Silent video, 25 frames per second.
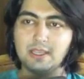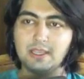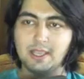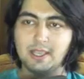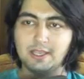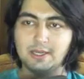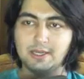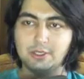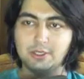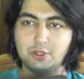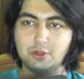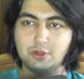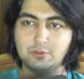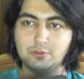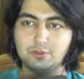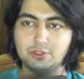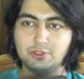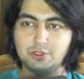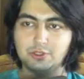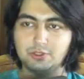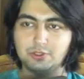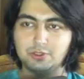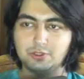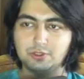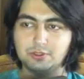Kaydediyor musun?
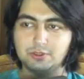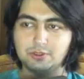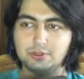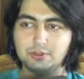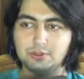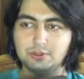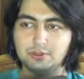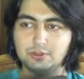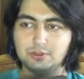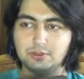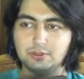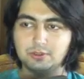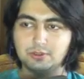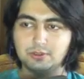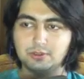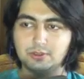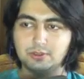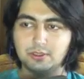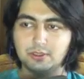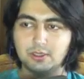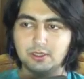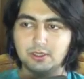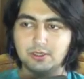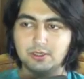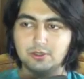
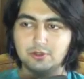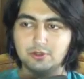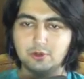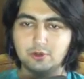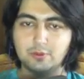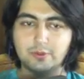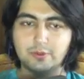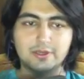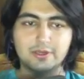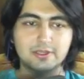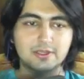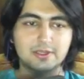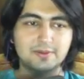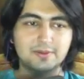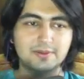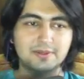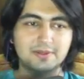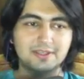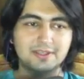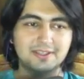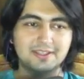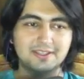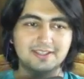Çökmedin değil mi?